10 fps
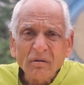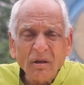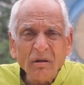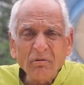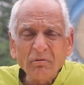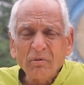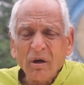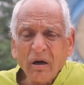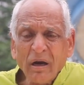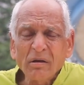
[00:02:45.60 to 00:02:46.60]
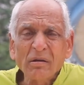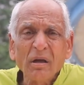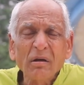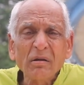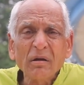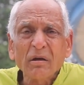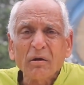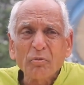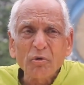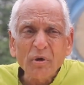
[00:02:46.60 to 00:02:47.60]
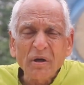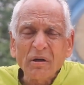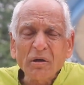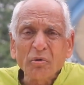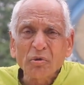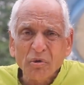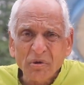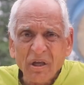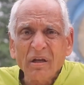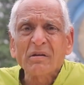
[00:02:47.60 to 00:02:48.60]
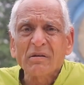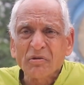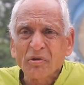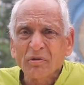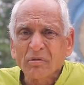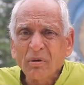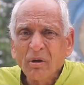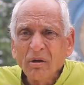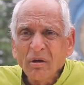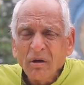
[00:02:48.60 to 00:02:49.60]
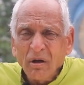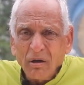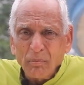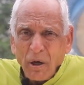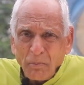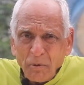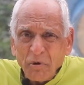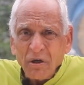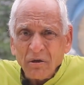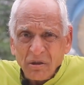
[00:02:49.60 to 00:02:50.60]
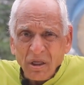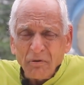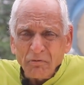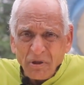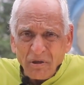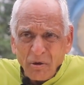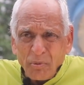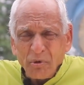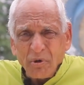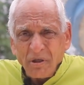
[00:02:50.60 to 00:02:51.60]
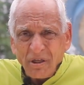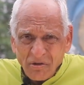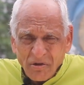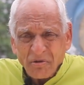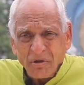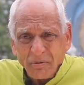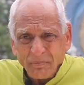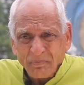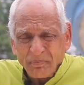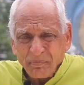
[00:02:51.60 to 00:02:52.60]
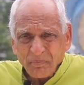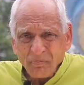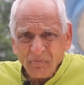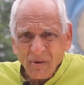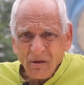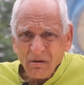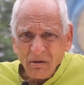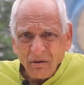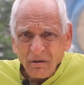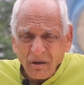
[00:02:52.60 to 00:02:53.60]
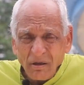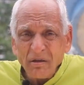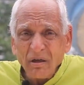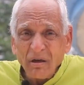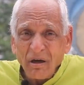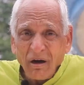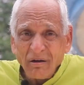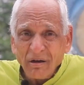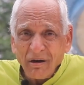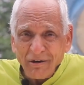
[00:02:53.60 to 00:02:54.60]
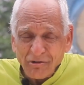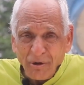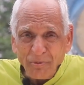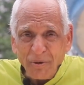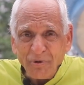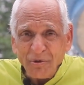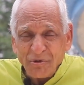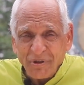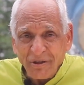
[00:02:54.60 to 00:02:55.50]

నేను ఆయన దేహం దగ్గర మూడు గంటలు కూర్చొని ధ్యానం చేశాను మా అమ్మమ్మ గారు దేహం వదిలినప్పుడు కూడా నేను చేశాను కనుక ఆ సమయంలో